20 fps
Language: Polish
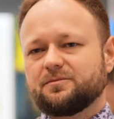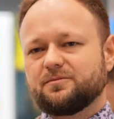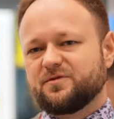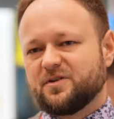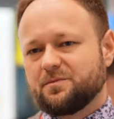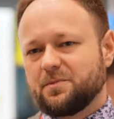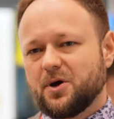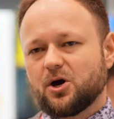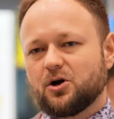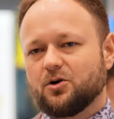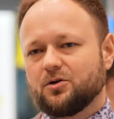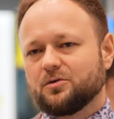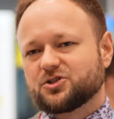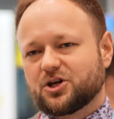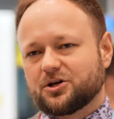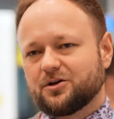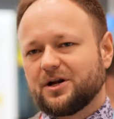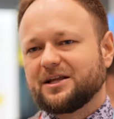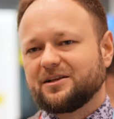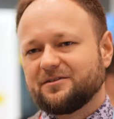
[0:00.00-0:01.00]
wybiorą
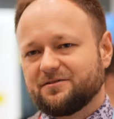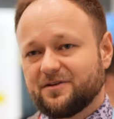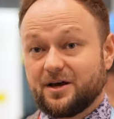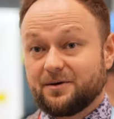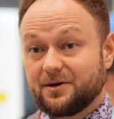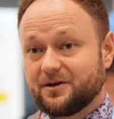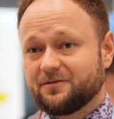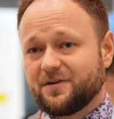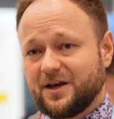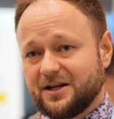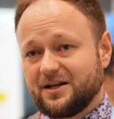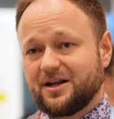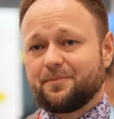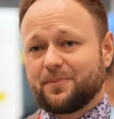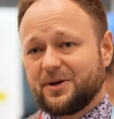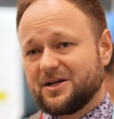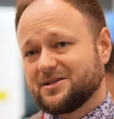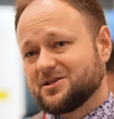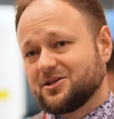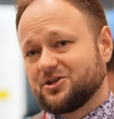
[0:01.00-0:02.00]
czekoladę Wedla
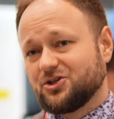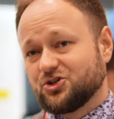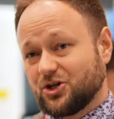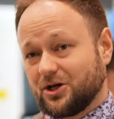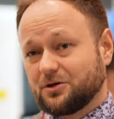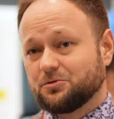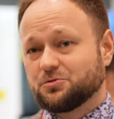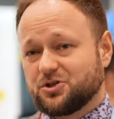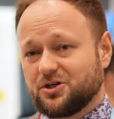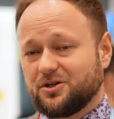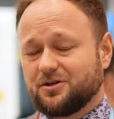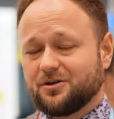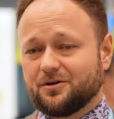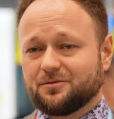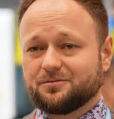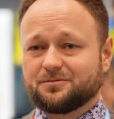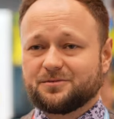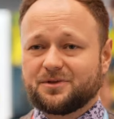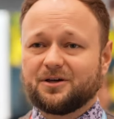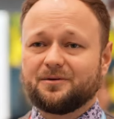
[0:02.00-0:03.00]
prędzej niż jakąś inną.
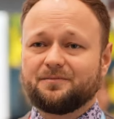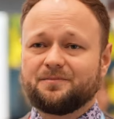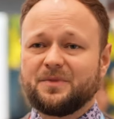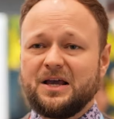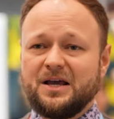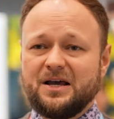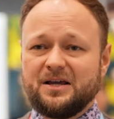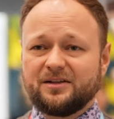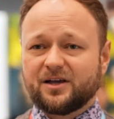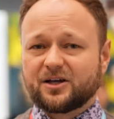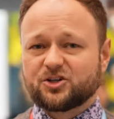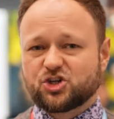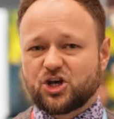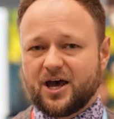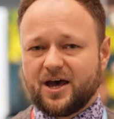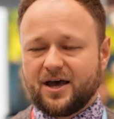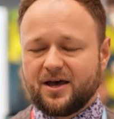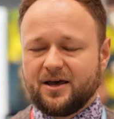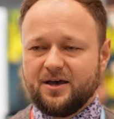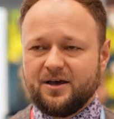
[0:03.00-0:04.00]
Nie?
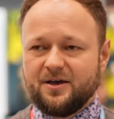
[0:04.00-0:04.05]
Także